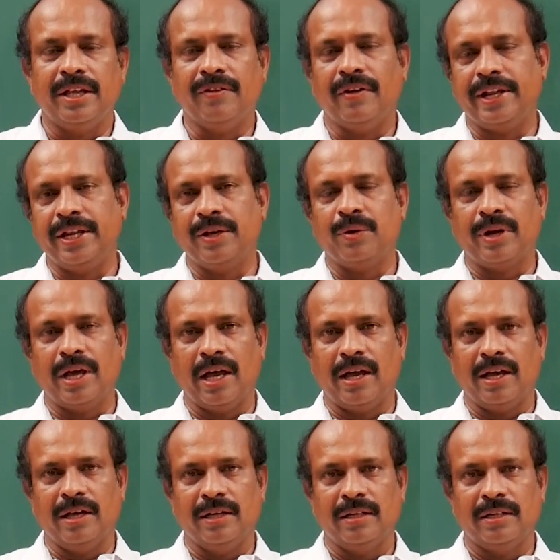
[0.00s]
ఇవన్నీ కూడా
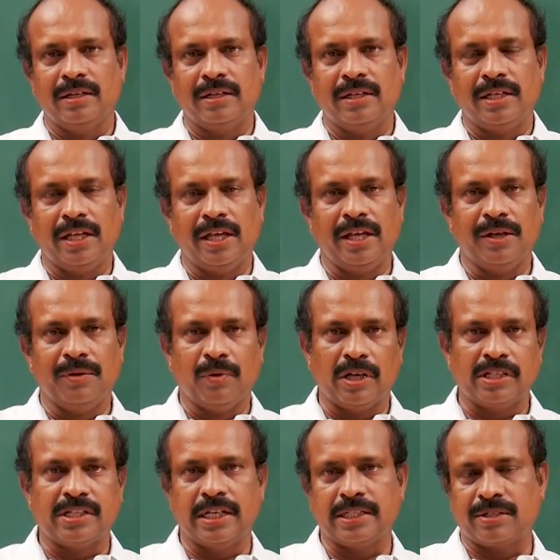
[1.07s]
ఈ
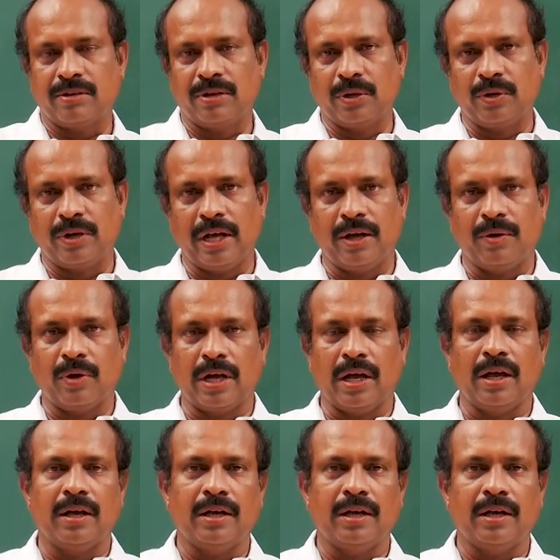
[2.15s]
వాస్తుశాస్త్రంలో కూడా ఒక